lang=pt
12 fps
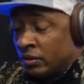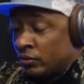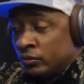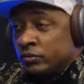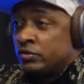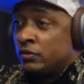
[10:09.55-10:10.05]

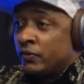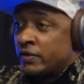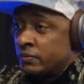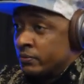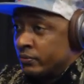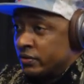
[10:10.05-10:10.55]
Todo dia eu
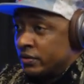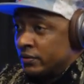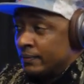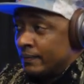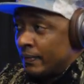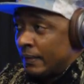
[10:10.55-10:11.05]
faço música.
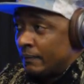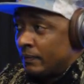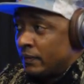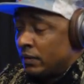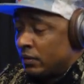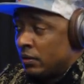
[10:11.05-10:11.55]

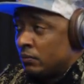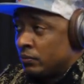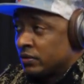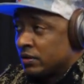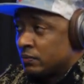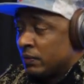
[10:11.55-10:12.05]
Ok. Tenho
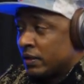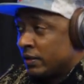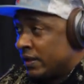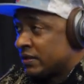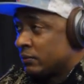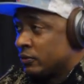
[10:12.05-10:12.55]
músicas
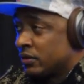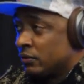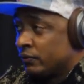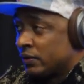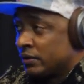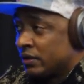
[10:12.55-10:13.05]
bacanas. Essa música eu
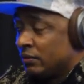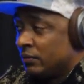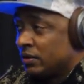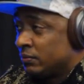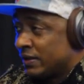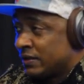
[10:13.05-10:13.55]
cantei
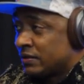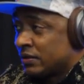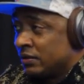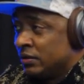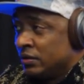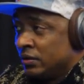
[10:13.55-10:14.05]
mesmo, essas
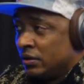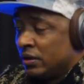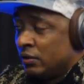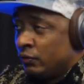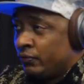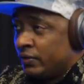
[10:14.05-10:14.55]

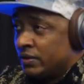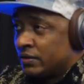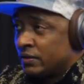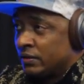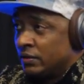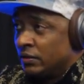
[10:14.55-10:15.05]
eu fiz,
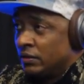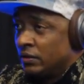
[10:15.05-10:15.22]
né?